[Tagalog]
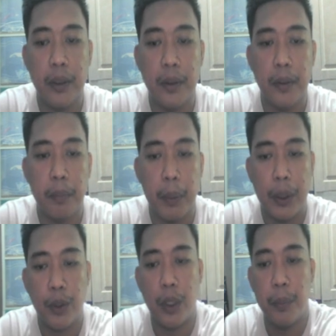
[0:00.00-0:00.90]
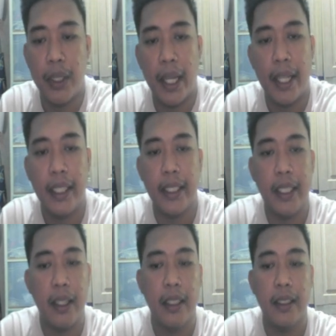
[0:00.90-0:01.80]
dito, pipindutin mo yan,
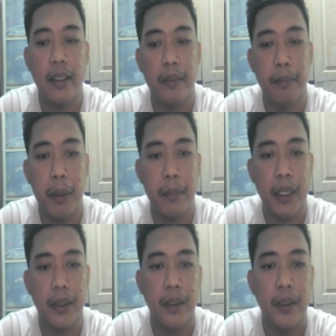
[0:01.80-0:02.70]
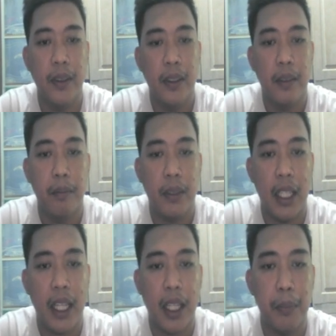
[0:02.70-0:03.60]
yung BEM na to,
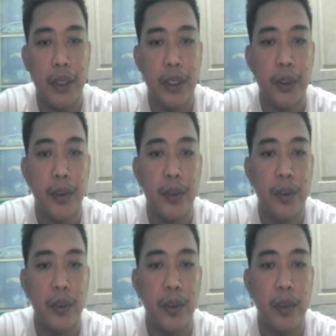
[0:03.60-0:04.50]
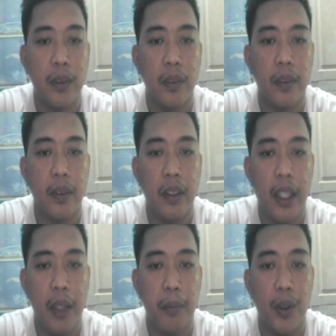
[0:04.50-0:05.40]
lalagay mo dito yung
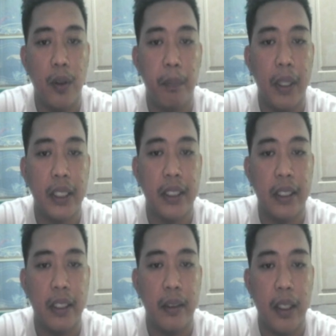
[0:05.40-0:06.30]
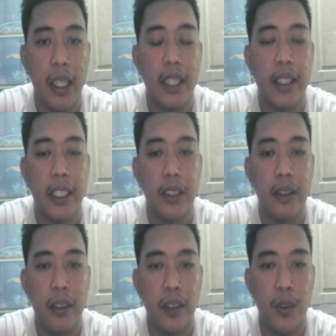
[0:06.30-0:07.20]
name or face,
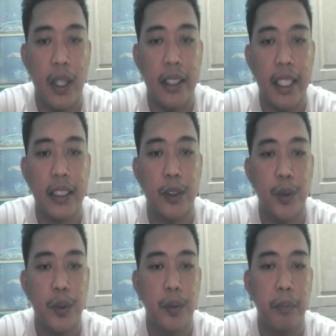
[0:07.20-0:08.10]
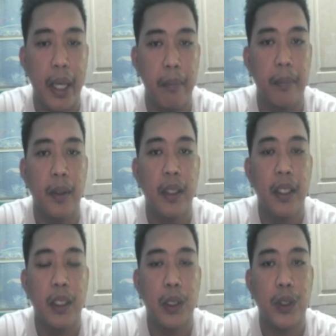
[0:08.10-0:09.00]
i-address, yung address nung BEM.
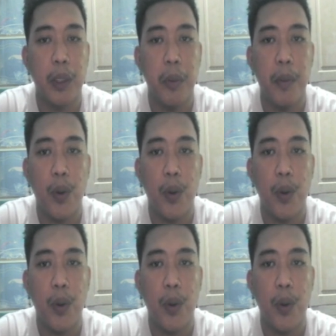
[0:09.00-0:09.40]
So, saan mo